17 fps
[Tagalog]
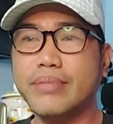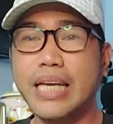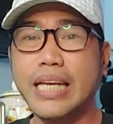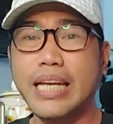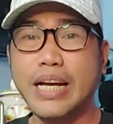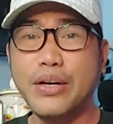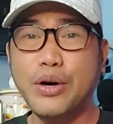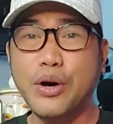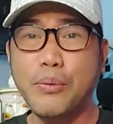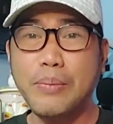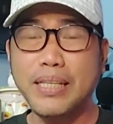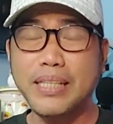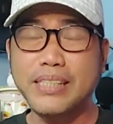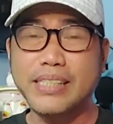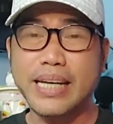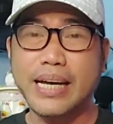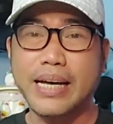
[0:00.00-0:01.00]

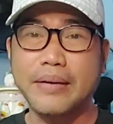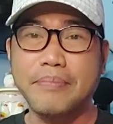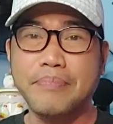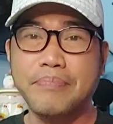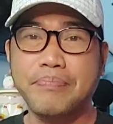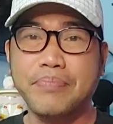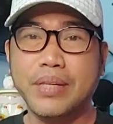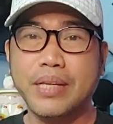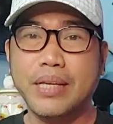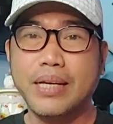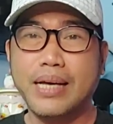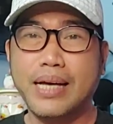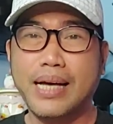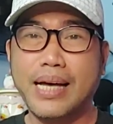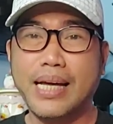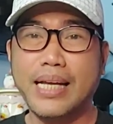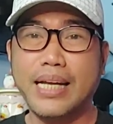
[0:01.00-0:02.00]
Nag-comment siya.
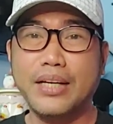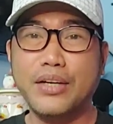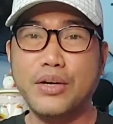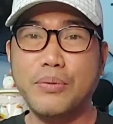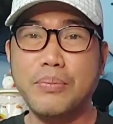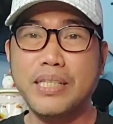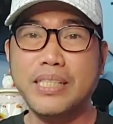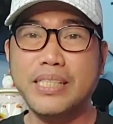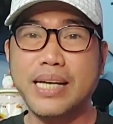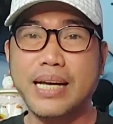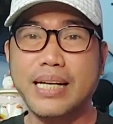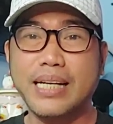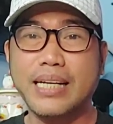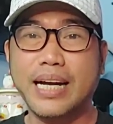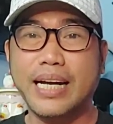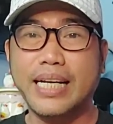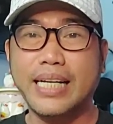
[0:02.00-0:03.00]
Uh, nag-comment siya
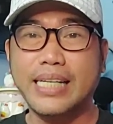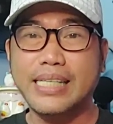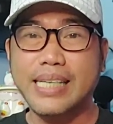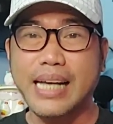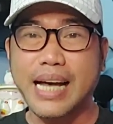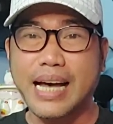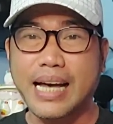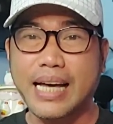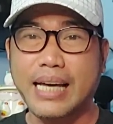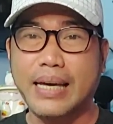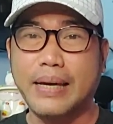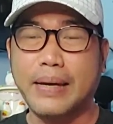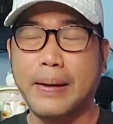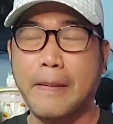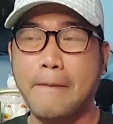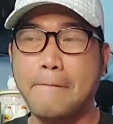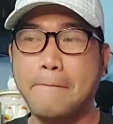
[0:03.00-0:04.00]
regarding sa
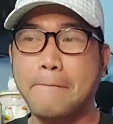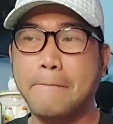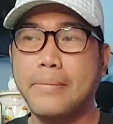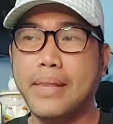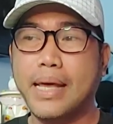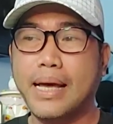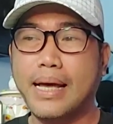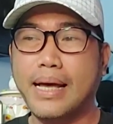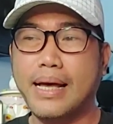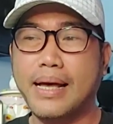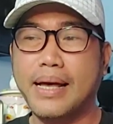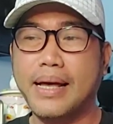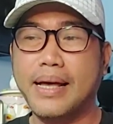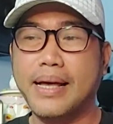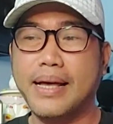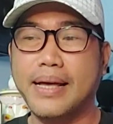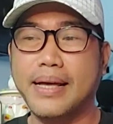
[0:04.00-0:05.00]
akin.
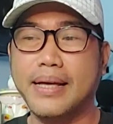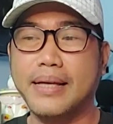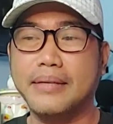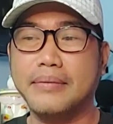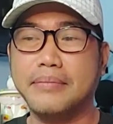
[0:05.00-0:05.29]
Ah...